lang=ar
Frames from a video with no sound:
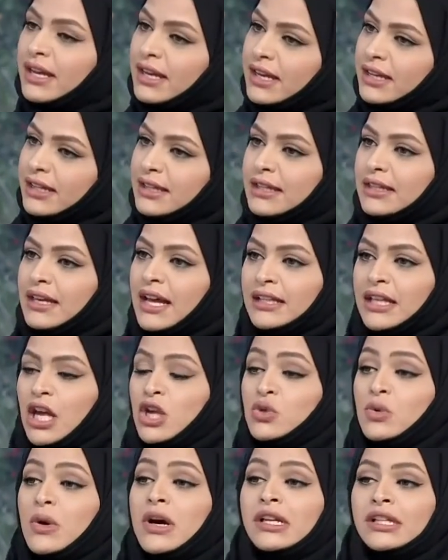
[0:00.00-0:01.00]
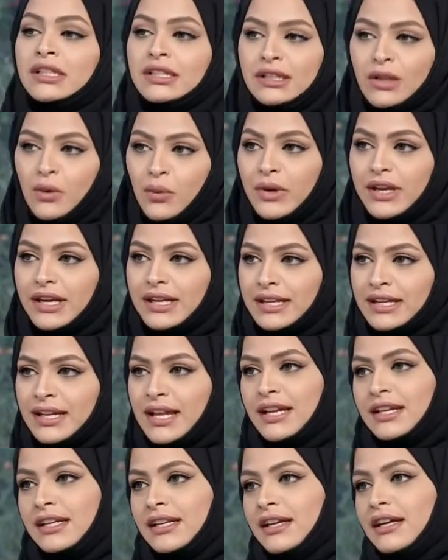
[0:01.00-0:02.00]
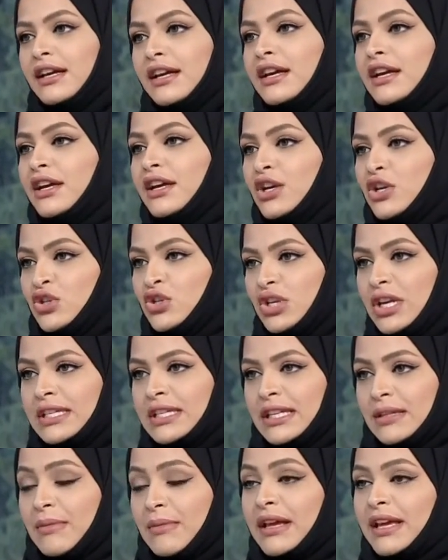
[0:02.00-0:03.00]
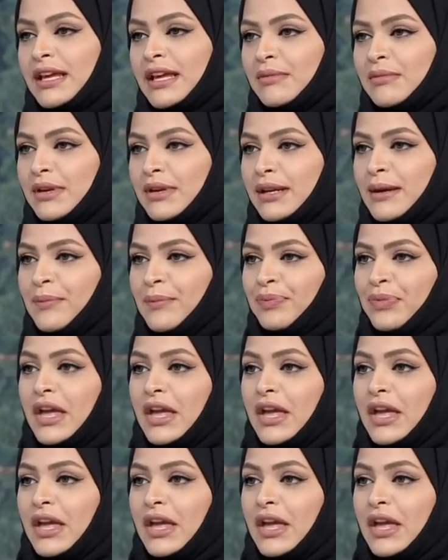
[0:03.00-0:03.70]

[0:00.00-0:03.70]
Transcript: اكيد يحتاج وقت طويل الى ان الشخص يتمكن منه